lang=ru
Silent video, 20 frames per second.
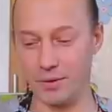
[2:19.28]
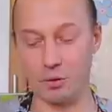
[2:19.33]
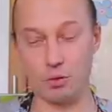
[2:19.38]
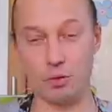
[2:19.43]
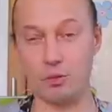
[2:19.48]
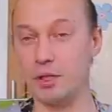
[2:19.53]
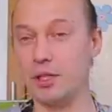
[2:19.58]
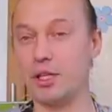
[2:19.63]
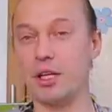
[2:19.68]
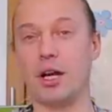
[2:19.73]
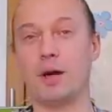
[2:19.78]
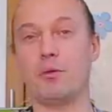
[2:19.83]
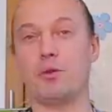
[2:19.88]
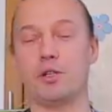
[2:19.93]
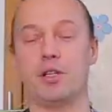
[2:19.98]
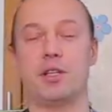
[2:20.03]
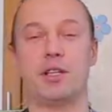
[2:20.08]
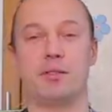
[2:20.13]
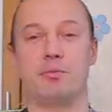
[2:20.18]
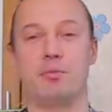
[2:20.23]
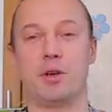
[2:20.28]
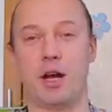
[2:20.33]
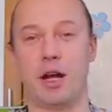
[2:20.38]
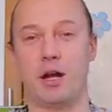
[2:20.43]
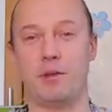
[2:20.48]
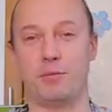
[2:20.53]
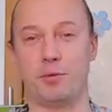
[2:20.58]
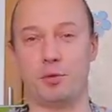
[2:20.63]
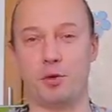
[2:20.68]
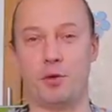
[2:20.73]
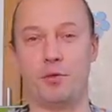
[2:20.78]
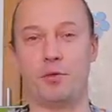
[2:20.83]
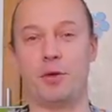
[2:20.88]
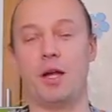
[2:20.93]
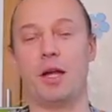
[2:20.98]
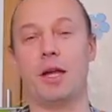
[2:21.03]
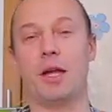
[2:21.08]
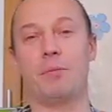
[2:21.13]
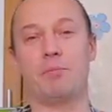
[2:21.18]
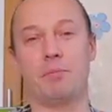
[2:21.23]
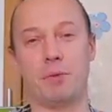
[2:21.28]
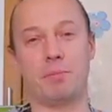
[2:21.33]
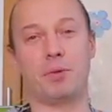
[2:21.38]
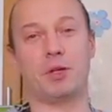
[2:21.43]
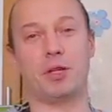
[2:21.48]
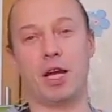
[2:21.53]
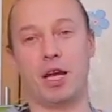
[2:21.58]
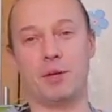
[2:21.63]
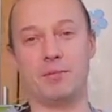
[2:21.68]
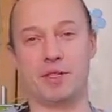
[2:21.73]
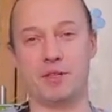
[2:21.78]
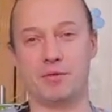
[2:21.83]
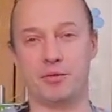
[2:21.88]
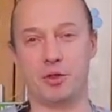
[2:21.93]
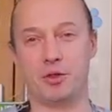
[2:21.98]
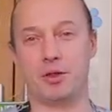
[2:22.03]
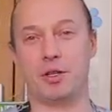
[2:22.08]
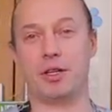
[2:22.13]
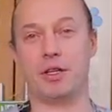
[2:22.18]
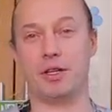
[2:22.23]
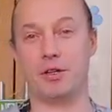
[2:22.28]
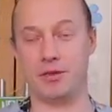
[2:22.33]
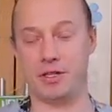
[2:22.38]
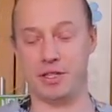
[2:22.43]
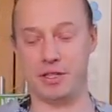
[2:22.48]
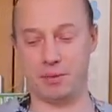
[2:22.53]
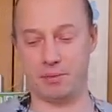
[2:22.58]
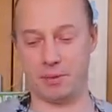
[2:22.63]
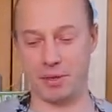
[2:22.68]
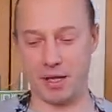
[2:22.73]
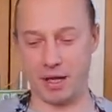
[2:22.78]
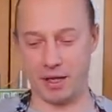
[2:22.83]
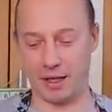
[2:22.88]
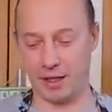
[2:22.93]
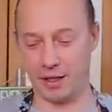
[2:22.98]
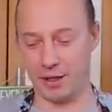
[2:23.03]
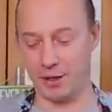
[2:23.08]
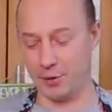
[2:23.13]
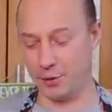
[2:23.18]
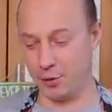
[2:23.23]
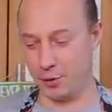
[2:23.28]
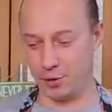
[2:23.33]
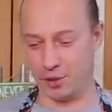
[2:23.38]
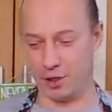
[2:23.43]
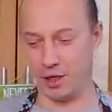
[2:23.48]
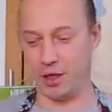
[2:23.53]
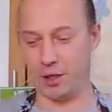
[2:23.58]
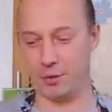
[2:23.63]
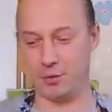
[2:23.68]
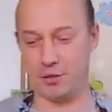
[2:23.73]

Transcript: но мы никого не избираем вновь мы пытаемся все-таки довести подарки для, до тех